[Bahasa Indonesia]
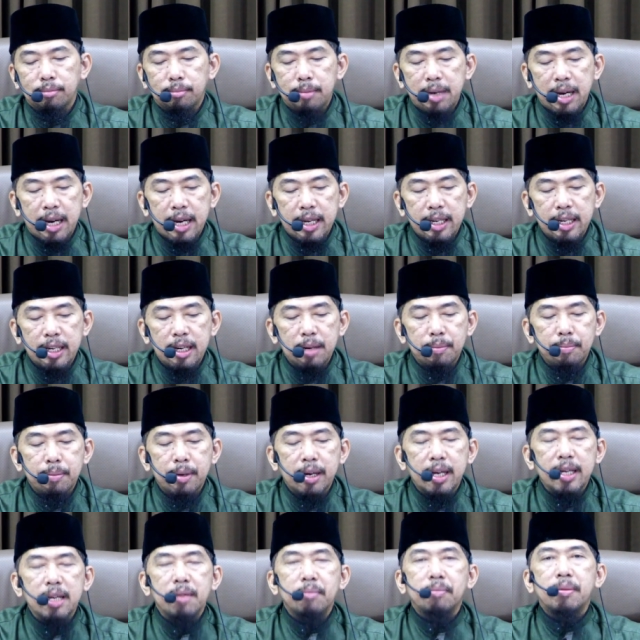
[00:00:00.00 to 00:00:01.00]
makanan
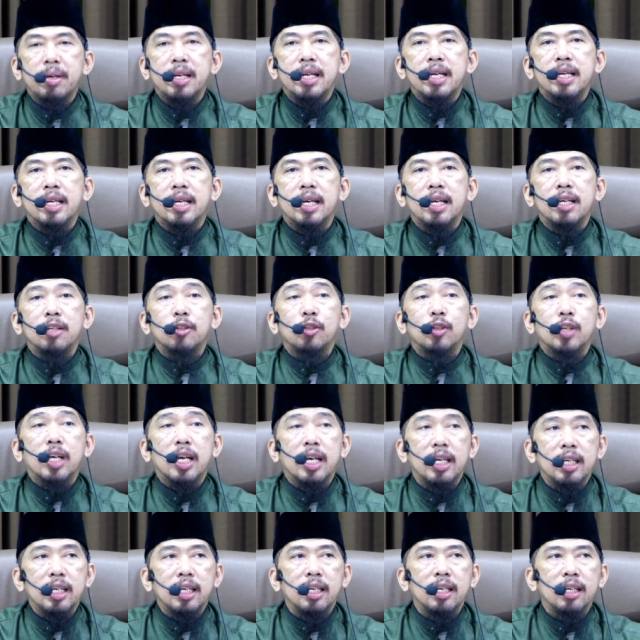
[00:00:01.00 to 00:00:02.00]
apakah yang paling kalian
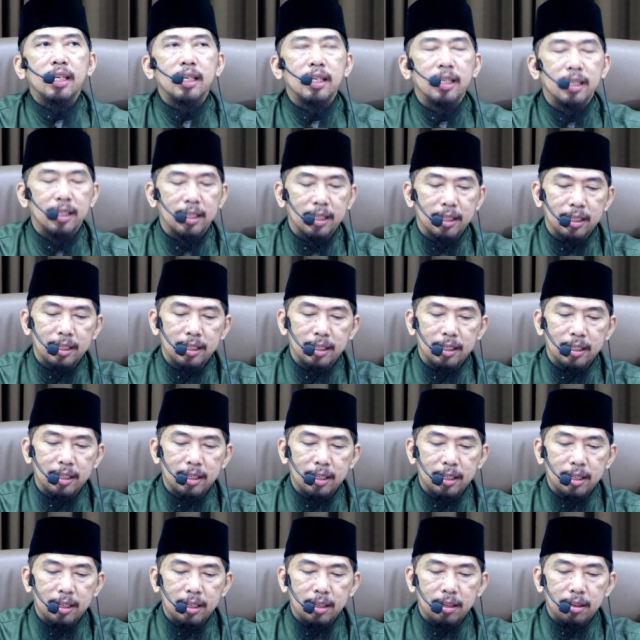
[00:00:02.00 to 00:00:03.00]
sukai?
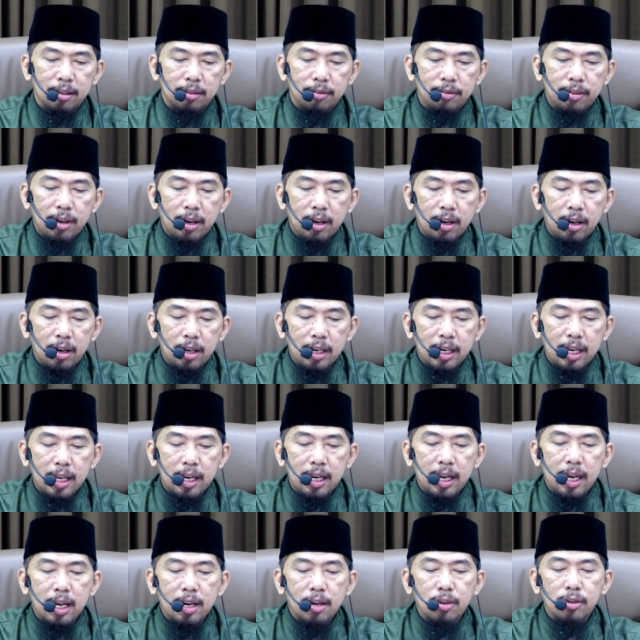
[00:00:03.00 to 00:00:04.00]
Fakal
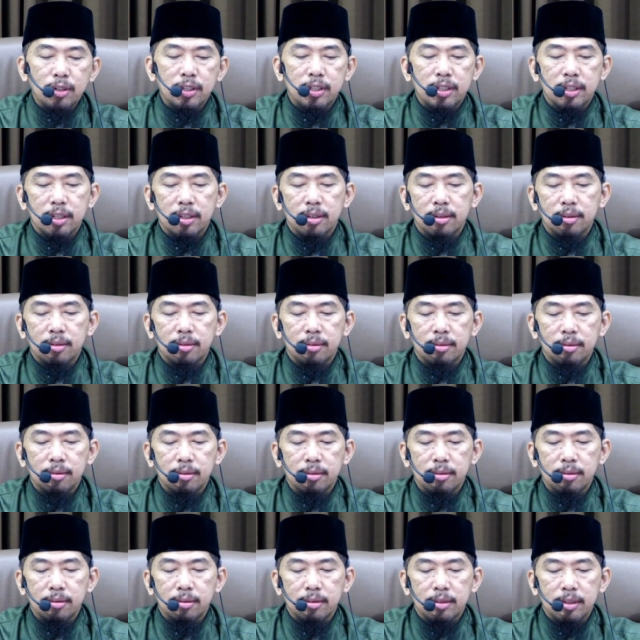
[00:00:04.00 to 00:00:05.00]
al aruz,
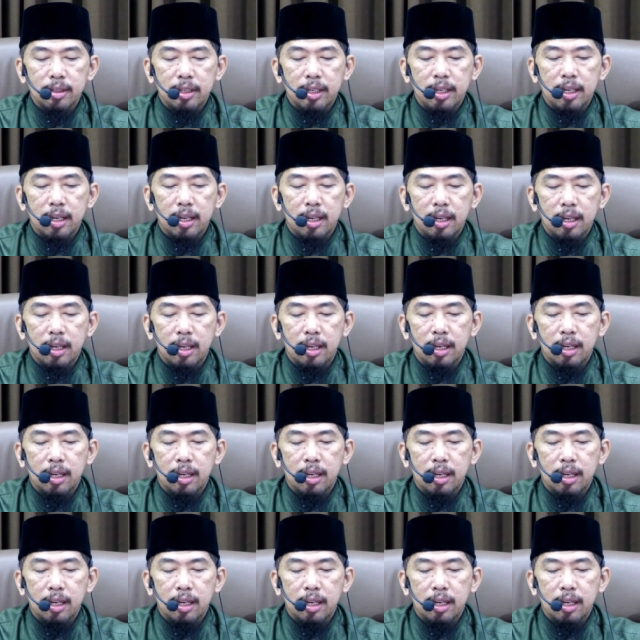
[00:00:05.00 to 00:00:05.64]
ya